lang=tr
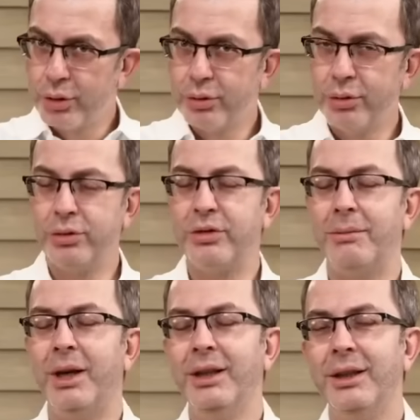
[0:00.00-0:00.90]
sorduğunuz
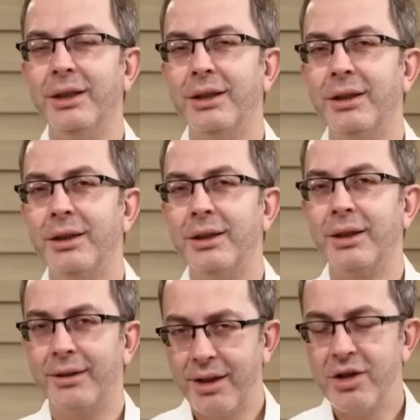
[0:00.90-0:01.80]
zaman
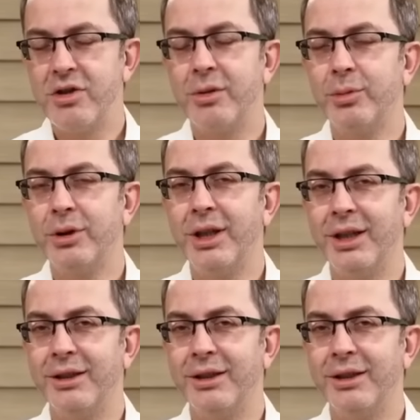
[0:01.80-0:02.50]
gazetecilik bunu